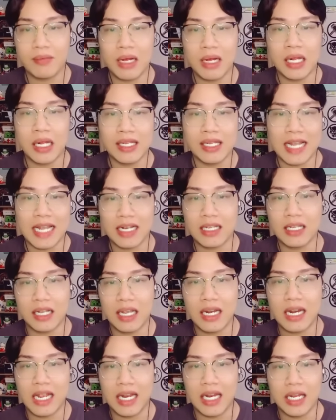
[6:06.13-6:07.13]
mà nhặt những
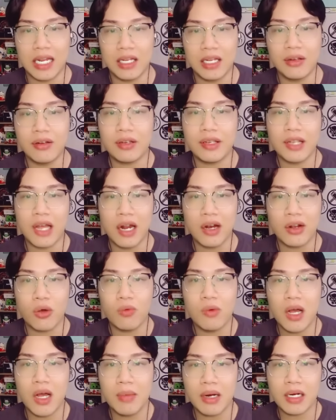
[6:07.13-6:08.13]
cái này thì trước giờ nó
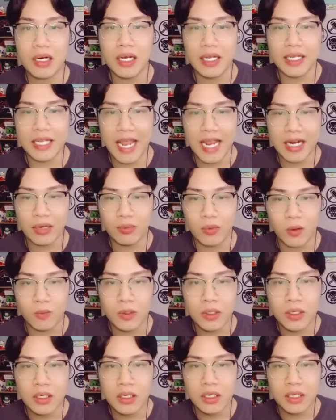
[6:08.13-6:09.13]
cũng hơi mất thời gian đúng không
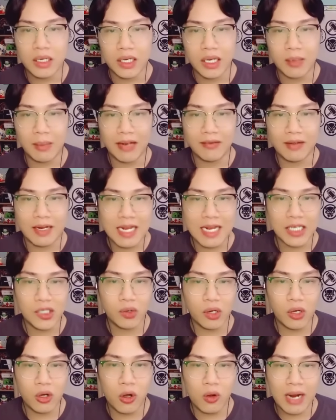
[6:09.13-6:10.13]
thì các bạn phải nhảy
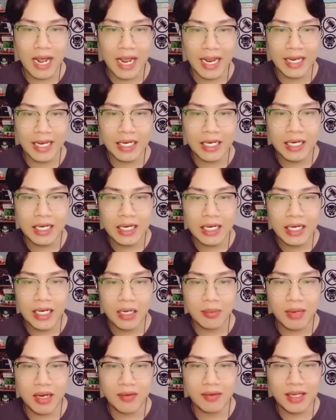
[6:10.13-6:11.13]
xuống cái hố này
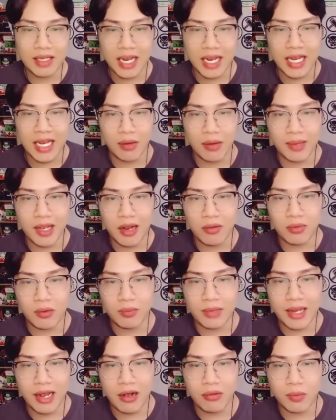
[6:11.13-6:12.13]
các bạn phải chạy vòng vòng
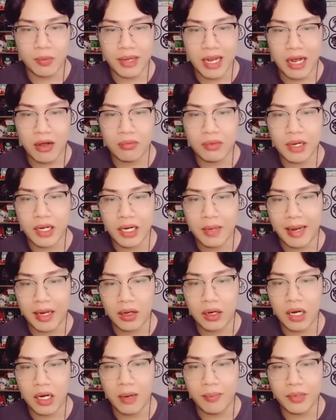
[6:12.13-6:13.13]
vòng vòng vòng vòng để các bạn
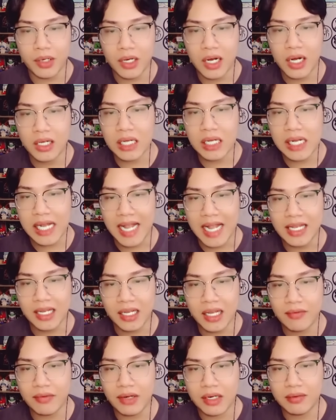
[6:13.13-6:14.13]
có thể lụm được hết tất cả những
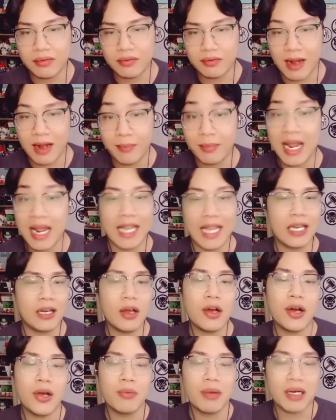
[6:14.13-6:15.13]
cái vật phẩm này
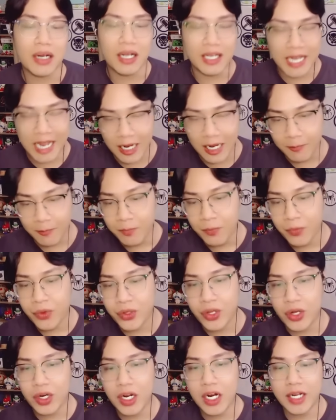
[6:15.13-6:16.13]
nó hơi mất thời gian
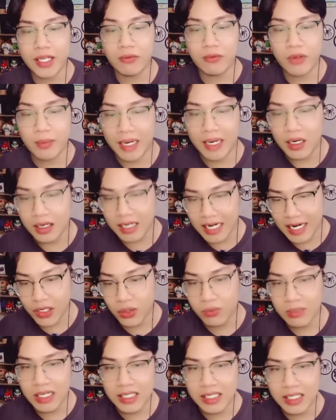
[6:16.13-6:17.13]
cho nên là trong phiên bản đường này
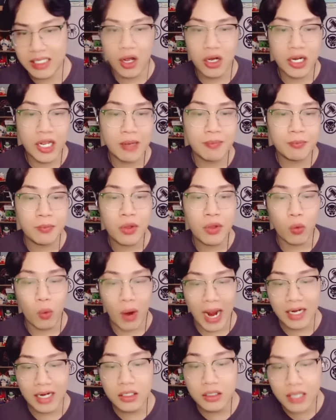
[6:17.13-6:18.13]
chúng ta sẽ có thêm
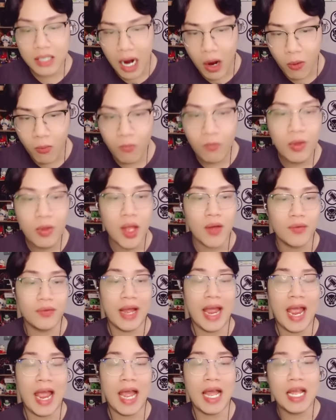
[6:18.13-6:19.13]
hỏa hư không
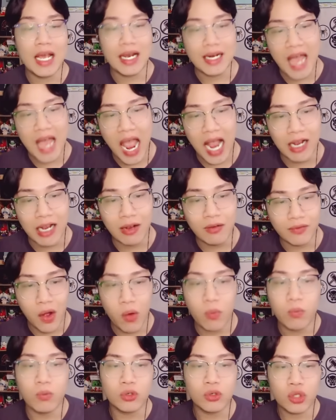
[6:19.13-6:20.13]
và đạn
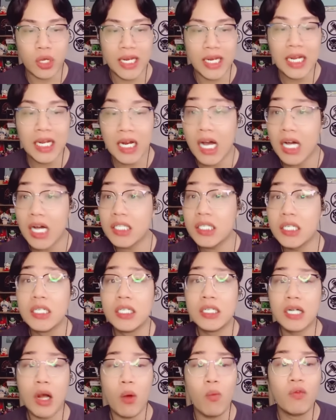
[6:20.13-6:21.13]
vòng xoáy lớn
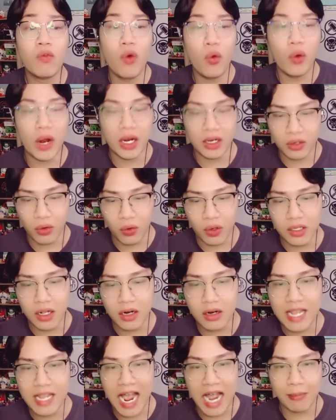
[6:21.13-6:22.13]
hư không vô địch chủ cái
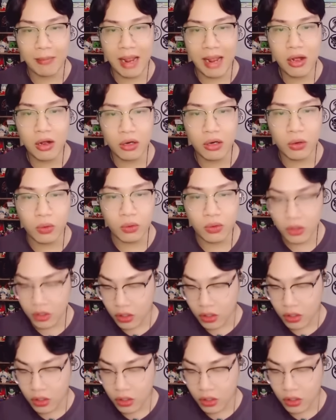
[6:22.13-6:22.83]
tên nó dài má ơi luôn